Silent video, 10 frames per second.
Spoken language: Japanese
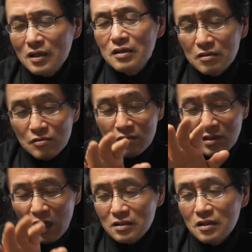言ってその
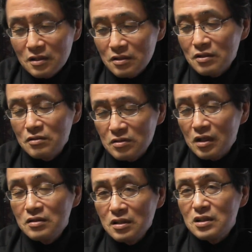大石寺旧
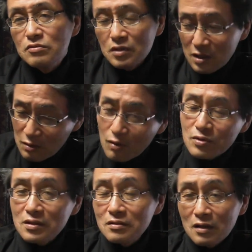姓二通以降
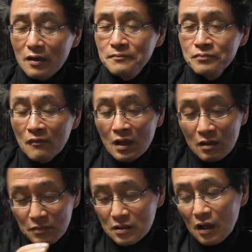にですね、
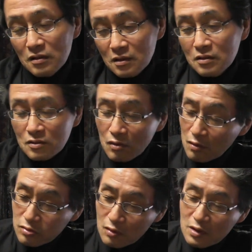まあ、体石寺
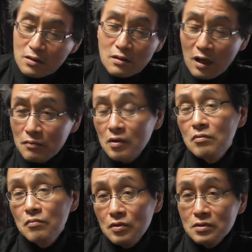とその北山
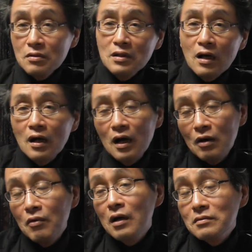本門寺の仲
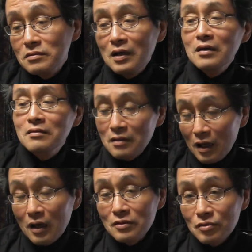が悪くなっ
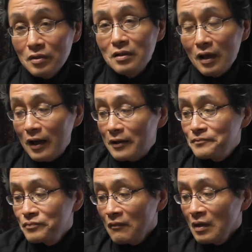て、それで、
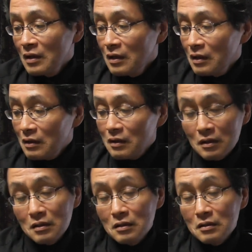
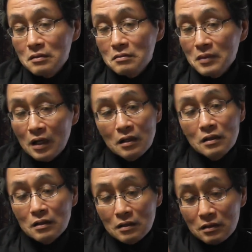えー、ま
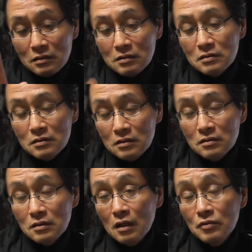あ、
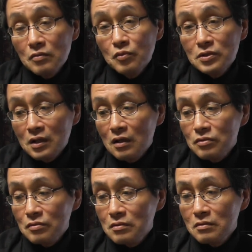北山本門寺がそ
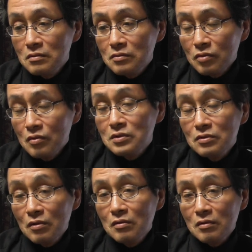の当時
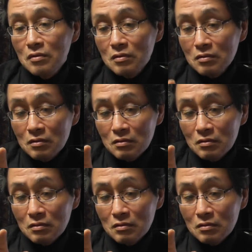の